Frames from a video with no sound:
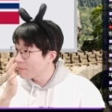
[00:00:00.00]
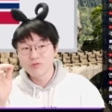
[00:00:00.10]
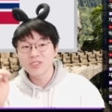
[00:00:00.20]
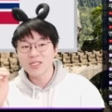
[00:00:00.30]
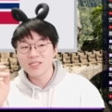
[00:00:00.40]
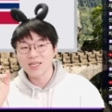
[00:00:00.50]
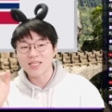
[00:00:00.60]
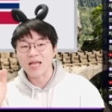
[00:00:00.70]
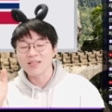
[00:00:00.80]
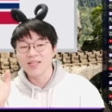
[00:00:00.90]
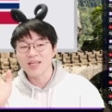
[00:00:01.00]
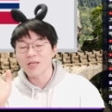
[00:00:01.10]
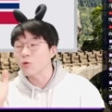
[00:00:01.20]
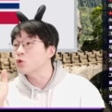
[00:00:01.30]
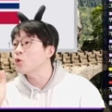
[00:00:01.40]
문제는 이게 다른
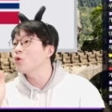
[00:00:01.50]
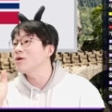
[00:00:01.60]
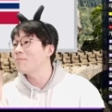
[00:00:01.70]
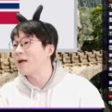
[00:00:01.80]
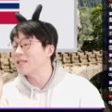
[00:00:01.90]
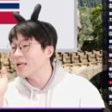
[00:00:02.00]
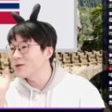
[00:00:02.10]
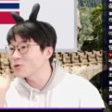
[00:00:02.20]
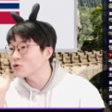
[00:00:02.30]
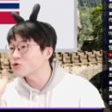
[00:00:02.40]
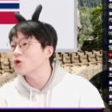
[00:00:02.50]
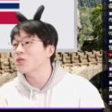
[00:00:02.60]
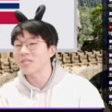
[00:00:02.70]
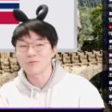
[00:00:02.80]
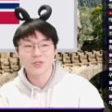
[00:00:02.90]
나라의 고통을 바탕으로
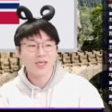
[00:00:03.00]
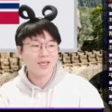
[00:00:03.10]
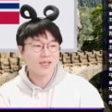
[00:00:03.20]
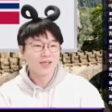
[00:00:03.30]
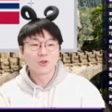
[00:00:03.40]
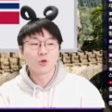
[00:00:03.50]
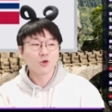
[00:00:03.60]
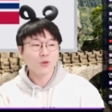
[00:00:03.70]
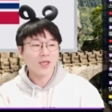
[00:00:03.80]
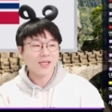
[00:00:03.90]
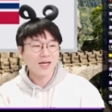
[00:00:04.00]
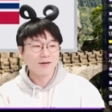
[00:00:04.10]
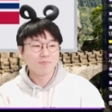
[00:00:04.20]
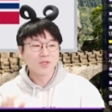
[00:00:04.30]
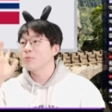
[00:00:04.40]
주웠기 때문에
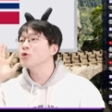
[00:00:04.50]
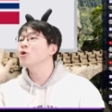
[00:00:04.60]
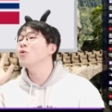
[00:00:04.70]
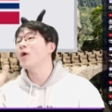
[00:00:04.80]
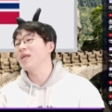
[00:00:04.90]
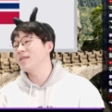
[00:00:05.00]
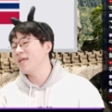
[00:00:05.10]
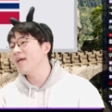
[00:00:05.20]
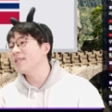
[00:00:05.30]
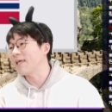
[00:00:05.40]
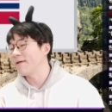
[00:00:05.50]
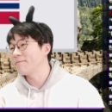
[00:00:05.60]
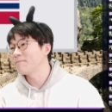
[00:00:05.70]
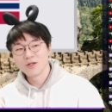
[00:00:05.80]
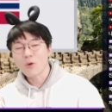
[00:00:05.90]
노르웨이가 표정 관리를 해야 돼.
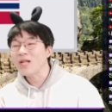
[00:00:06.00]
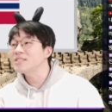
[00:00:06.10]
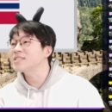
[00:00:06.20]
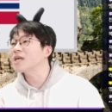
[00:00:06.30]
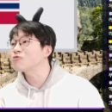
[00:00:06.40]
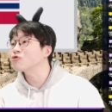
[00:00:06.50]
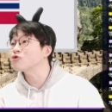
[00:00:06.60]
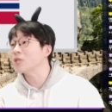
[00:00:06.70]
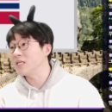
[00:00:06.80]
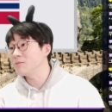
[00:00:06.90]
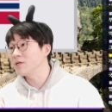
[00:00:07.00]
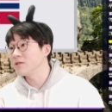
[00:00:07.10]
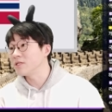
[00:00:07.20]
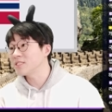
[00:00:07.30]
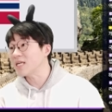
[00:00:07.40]
활짝 웃고
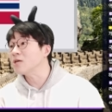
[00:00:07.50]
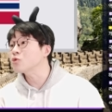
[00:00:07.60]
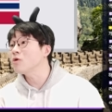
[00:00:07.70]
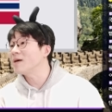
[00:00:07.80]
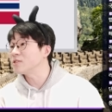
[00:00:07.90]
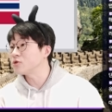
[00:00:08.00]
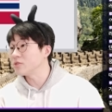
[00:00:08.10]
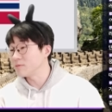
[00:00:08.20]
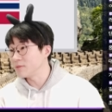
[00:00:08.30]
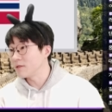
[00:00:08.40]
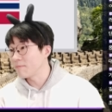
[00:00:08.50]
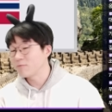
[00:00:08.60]
다니면 짱돌 맞을 수 있습니다.